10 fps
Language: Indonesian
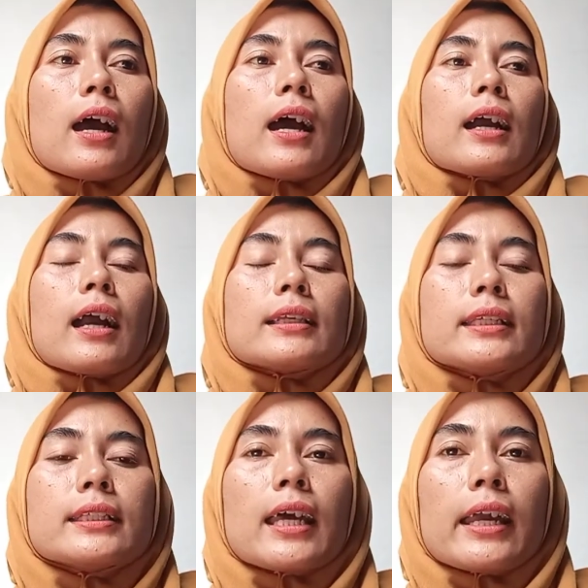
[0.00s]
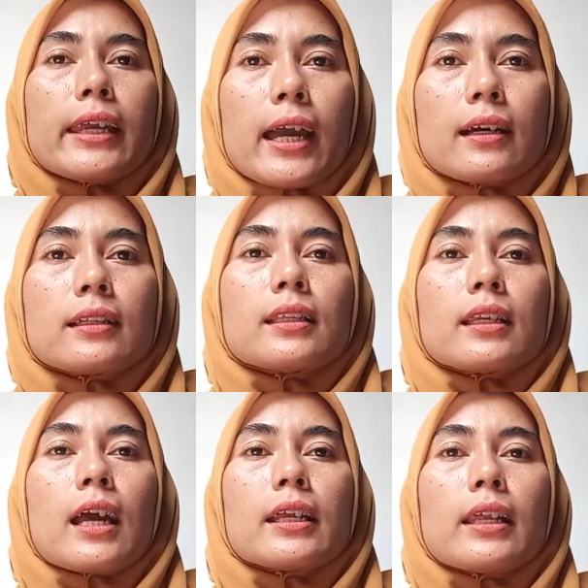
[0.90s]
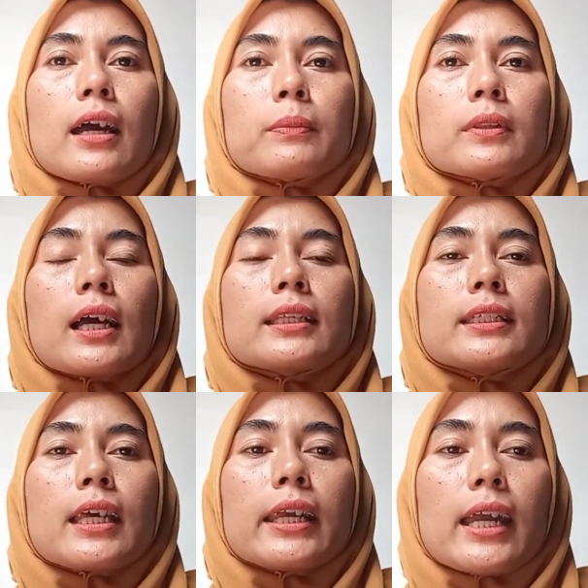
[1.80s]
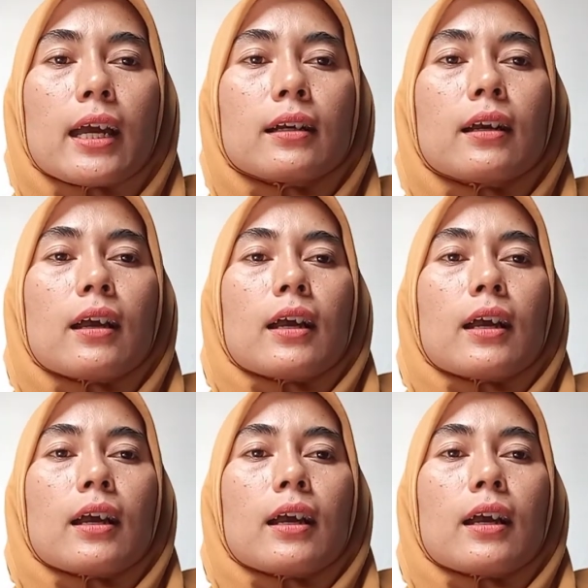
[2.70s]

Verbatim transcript: kasih sayang terhadap kasih sayang